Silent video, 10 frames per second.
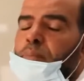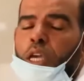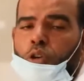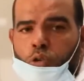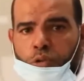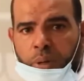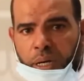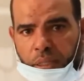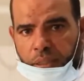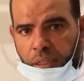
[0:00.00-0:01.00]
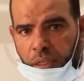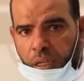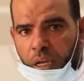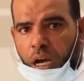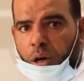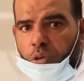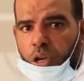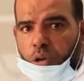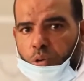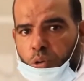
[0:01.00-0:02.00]
إما يكون مرضي أو
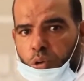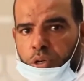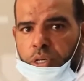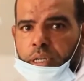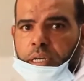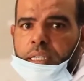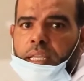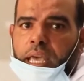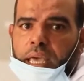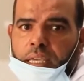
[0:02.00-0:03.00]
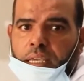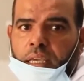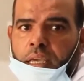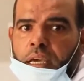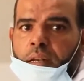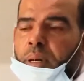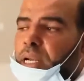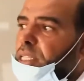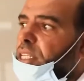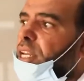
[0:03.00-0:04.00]
يكون غذائي
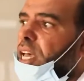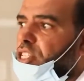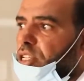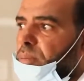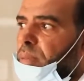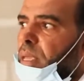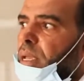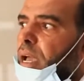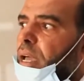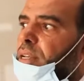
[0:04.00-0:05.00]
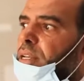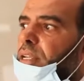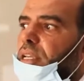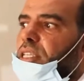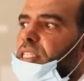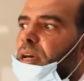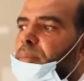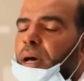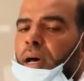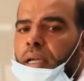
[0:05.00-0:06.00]
المرضي ناجم عن
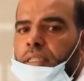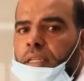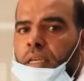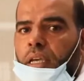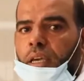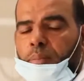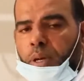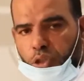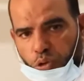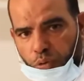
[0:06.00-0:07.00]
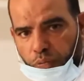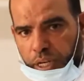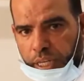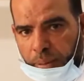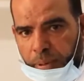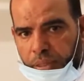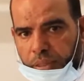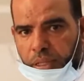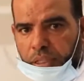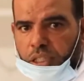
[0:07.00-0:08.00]
إصابات إما تكون في الكبد
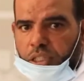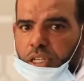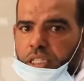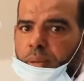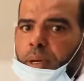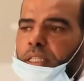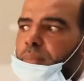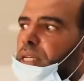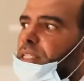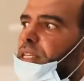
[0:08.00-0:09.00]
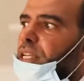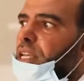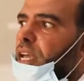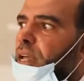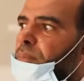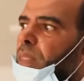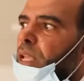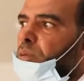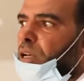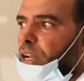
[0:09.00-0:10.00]
نتيجة الإصابات البكتيرية
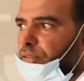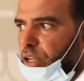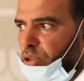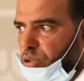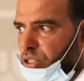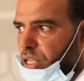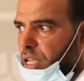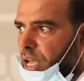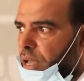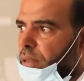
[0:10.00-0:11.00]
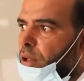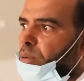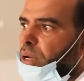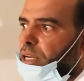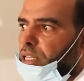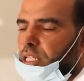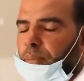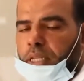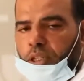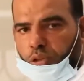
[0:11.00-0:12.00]
والله الفيروسية والله
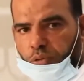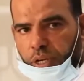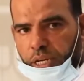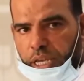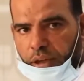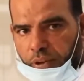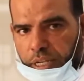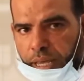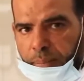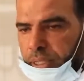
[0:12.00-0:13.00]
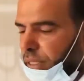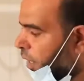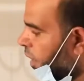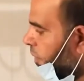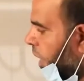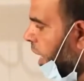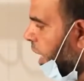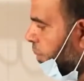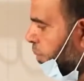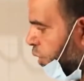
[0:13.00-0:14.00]
الإصابات الطفيلية في الكبد
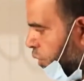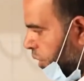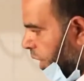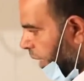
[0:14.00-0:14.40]
فبيرد